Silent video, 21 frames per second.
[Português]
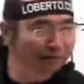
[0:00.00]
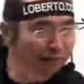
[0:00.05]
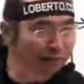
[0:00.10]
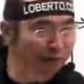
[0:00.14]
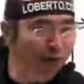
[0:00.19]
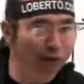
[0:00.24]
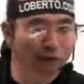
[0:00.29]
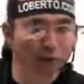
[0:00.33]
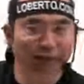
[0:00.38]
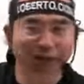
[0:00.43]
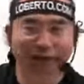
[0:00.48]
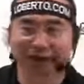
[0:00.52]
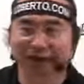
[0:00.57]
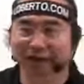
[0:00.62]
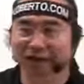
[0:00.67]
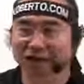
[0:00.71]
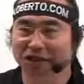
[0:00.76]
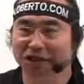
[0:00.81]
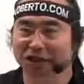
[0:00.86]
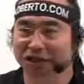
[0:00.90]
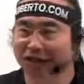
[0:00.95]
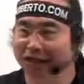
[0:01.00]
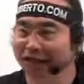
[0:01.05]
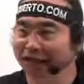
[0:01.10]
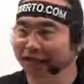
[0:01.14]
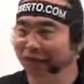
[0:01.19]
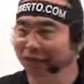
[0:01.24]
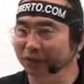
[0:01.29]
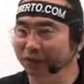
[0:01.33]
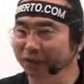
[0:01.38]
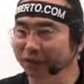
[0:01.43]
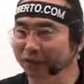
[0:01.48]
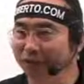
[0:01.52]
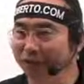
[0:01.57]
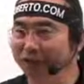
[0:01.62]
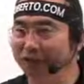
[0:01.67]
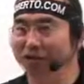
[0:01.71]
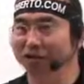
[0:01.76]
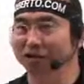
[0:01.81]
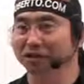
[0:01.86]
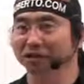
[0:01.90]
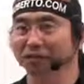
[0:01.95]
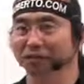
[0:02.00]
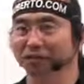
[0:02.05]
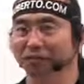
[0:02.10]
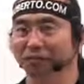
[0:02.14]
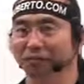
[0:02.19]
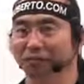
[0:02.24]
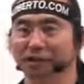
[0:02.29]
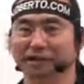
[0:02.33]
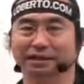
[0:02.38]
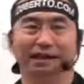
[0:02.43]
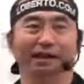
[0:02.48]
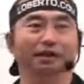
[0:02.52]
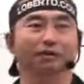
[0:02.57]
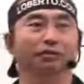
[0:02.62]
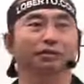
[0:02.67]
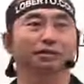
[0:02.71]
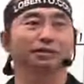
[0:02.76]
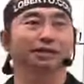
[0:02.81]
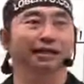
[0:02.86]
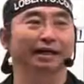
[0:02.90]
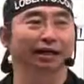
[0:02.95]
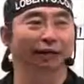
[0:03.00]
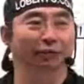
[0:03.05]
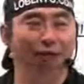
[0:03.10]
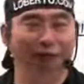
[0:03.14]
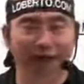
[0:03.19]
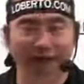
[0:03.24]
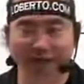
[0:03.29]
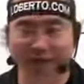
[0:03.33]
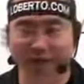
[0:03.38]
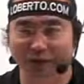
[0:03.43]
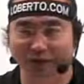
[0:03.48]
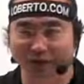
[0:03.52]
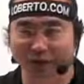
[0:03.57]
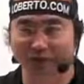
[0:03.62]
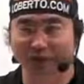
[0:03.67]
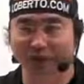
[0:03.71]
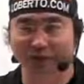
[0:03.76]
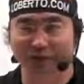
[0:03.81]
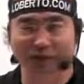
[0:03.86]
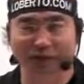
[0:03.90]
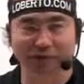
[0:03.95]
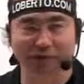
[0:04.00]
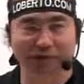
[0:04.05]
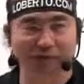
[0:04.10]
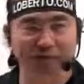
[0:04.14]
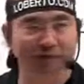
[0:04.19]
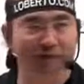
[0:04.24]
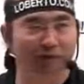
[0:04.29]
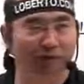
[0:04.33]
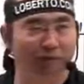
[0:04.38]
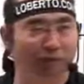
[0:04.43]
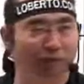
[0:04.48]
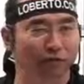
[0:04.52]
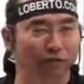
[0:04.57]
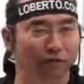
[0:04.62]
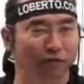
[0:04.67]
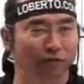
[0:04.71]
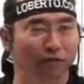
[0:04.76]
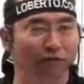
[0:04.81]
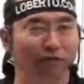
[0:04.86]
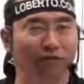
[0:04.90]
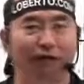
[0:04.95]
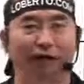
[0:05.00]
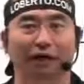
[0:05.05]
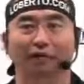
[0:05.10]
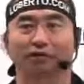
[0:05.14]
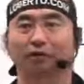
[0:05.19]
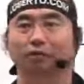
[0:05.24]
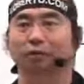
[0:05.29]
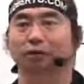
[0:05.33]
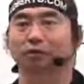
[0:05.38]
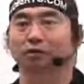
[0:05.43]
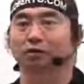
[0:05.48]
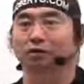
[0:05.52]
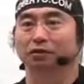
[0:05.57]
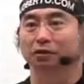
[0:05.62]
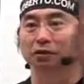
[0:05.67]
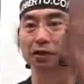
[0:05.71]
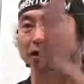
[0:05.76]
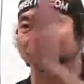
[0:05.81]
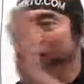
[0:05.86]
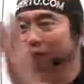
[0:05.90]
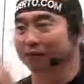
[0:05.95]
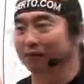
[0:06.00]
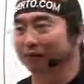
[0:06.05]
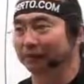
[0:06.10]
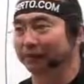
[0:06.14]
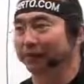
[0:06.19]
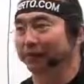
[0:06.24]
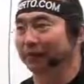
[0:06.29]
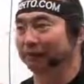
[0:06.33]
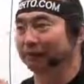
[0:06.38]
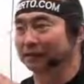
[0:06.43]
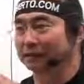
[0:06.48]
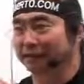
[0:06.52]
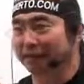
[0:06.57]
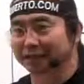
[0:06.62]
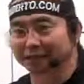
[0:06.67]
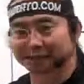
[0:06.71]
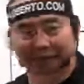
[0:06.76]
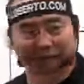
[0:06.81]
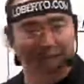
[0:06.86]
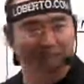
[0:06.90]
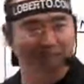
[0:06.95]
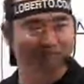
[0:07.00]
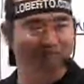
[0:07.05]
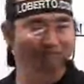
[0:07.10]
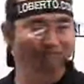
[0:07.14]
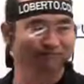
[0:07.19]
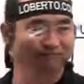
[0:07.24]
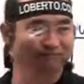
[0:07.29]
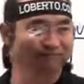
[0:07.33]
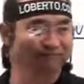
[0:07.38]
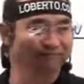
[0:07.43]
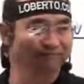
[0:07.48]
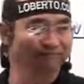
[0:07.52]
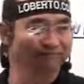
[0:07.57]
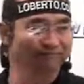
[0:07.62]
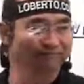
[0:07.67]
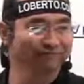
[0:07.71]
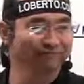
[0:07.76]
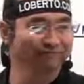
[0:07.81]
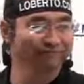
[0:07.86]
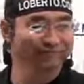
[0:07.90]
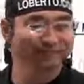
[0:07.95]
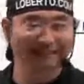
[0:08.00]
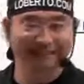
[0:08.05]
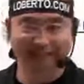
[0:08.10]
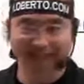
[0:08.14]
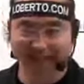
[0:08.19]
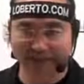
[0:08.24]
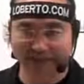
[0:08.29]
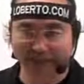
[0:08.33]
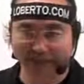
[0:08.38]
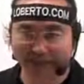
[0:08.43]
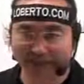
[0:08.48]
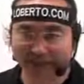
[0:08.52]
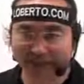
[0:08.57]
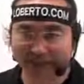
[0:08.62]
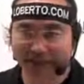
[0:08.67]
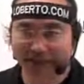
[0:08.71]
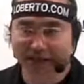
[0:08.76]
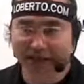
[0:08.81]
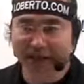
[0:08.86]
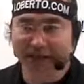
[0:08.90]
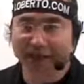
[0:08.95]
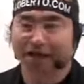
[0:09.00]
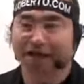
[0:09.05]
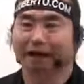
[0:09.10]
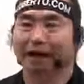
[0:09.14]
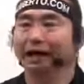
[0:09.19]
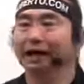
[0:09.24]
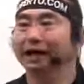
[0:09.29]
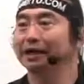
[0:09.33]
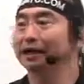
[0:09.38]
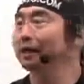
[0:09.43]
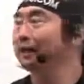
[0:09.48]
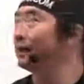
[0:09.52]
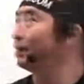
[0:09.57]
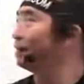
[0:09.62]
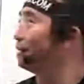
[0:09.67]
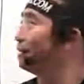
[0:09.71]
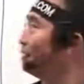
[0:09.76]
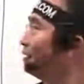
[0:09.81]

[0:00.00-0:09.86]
por alguma crítica, que aquele contribuinte possa não estar recolhendo todos os tributos, então o governo enviava um auditor tributário para ir lá fiscalizar. Certo aí? Aí,